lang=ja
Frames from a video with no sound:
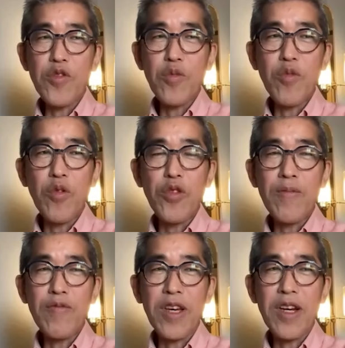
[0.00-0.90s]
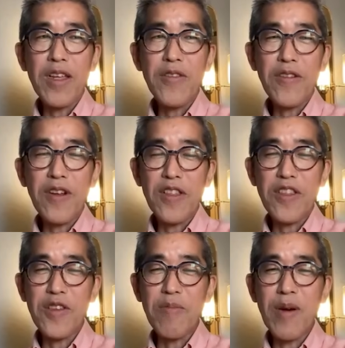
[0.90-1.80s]
ていうか、そもそももうトランプ一回やってるから
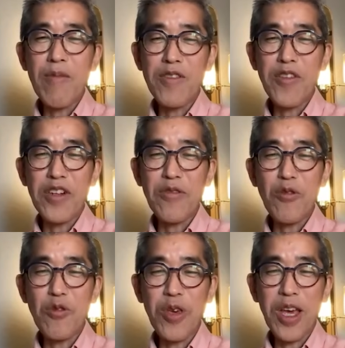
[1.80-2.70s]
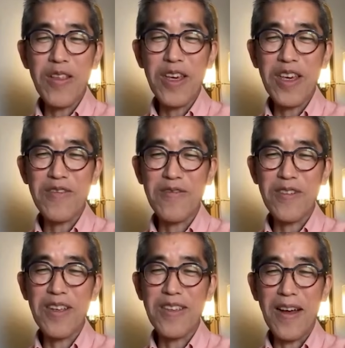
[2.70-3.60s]
自信満々で誰の言うことも聞かない気がす
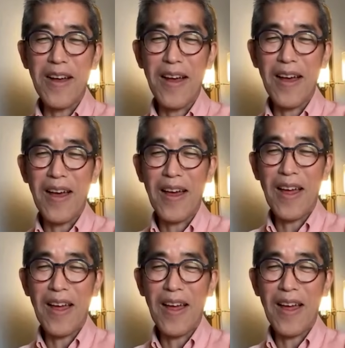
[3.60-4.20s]
るからさ。